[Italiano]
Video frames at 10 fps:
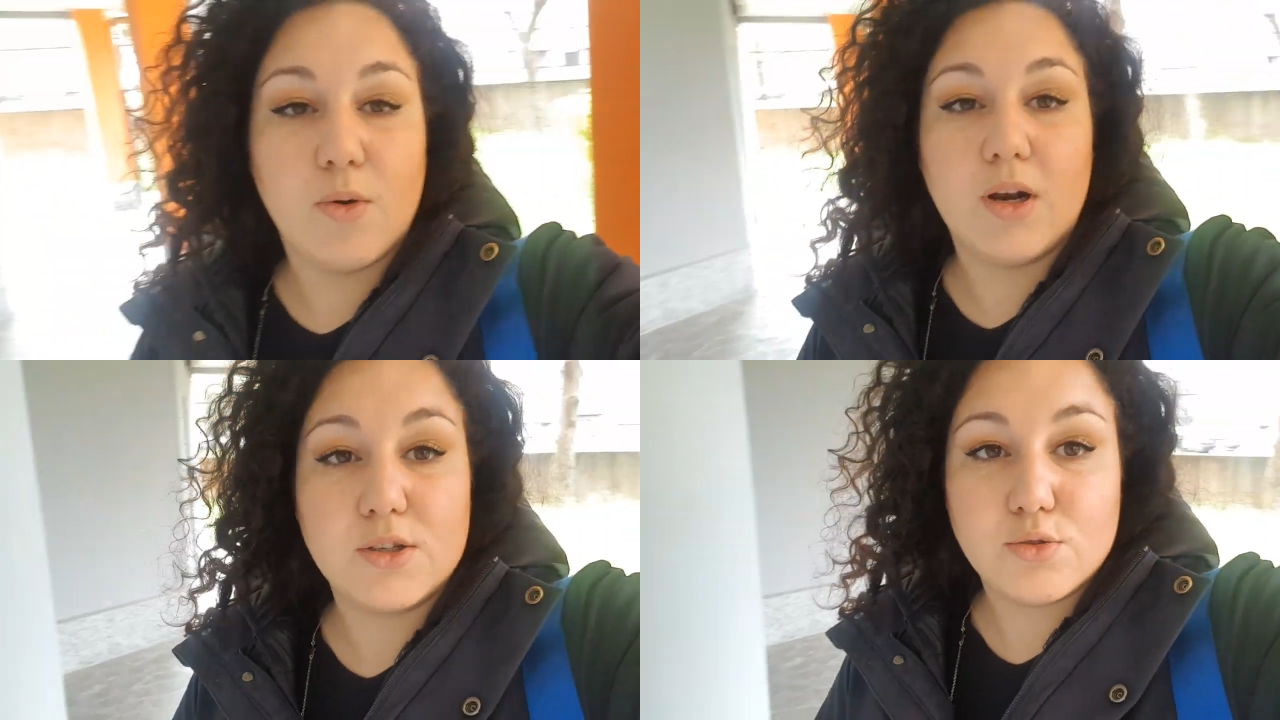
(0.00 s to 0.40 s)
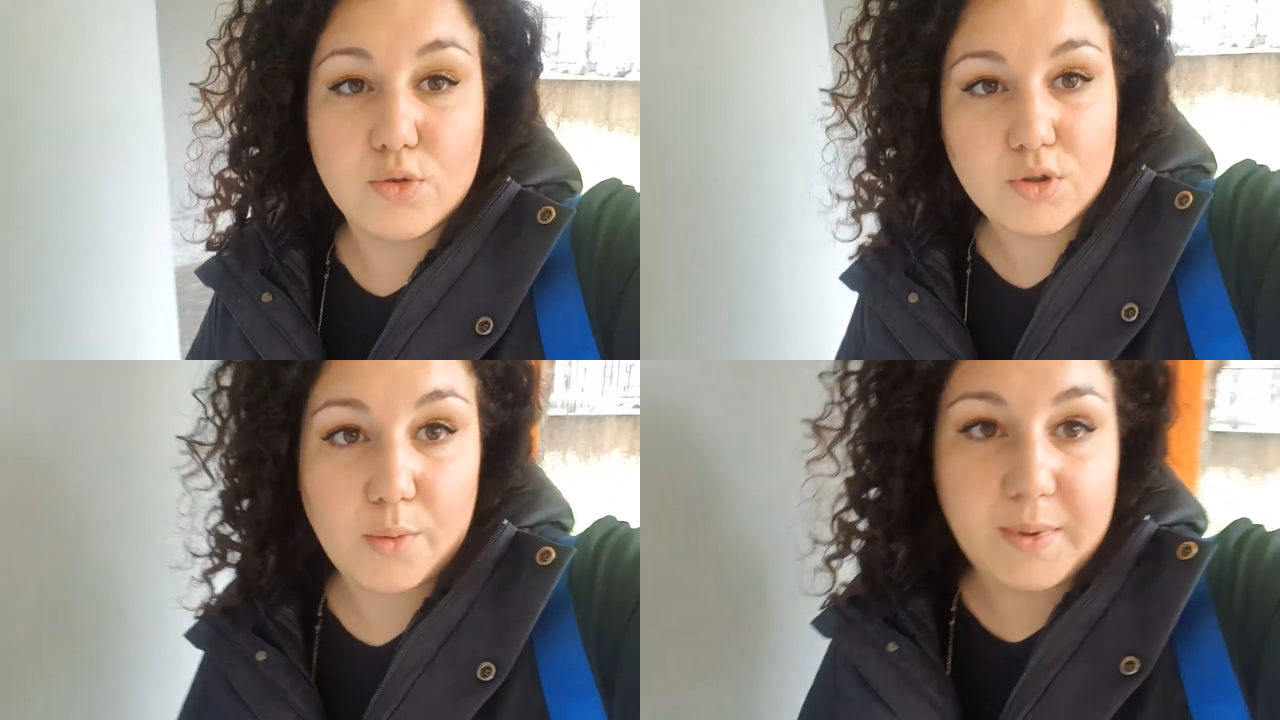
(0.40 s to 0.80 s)
quella su
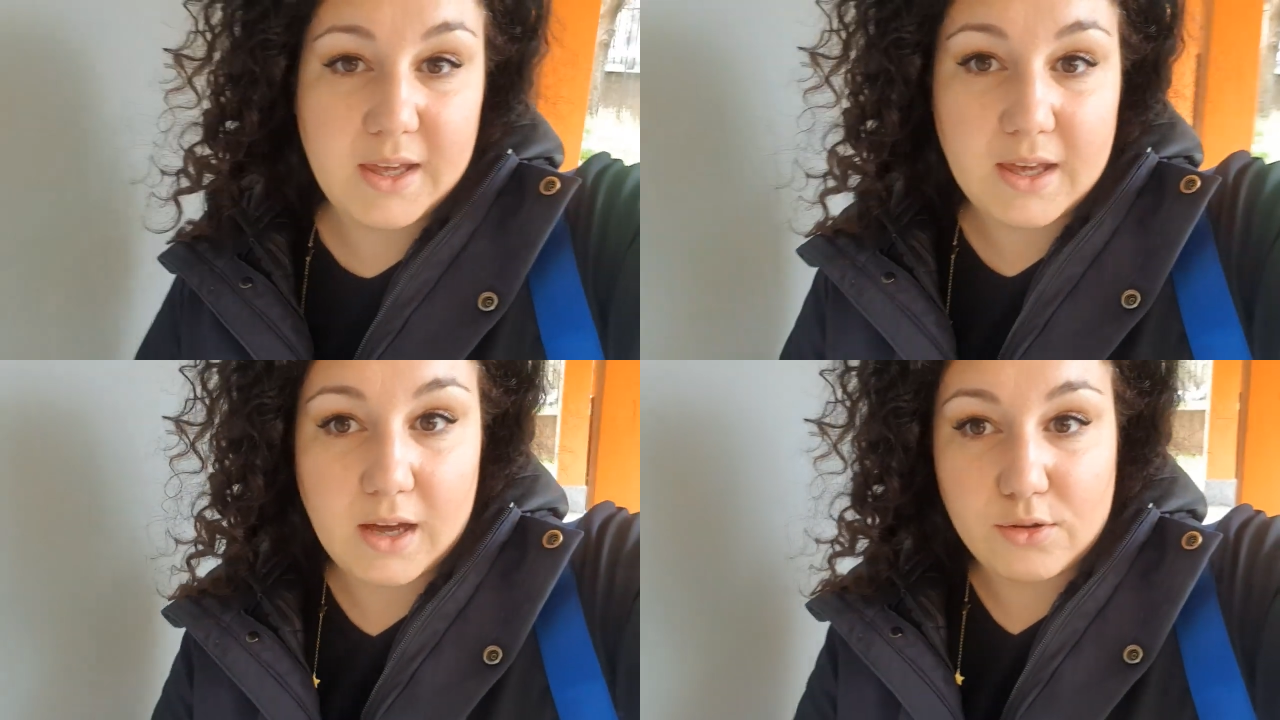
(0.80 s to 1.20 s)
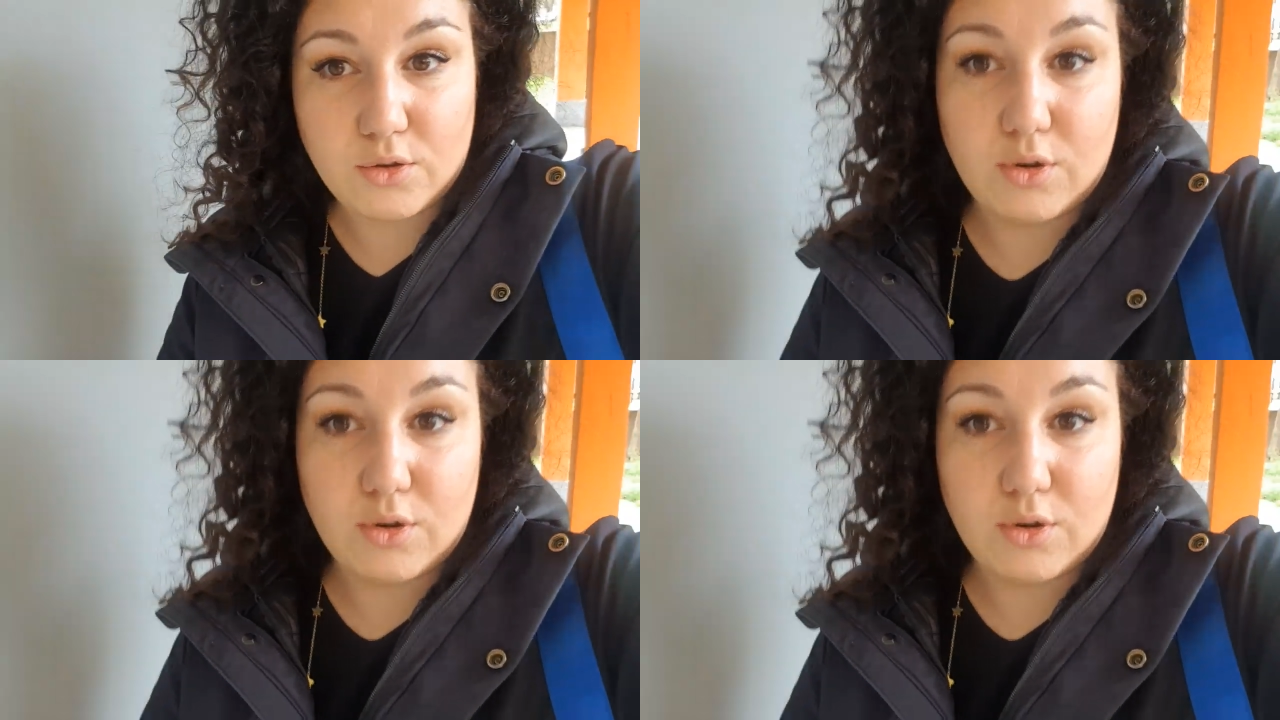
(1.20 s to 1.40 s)
cui ho picchiato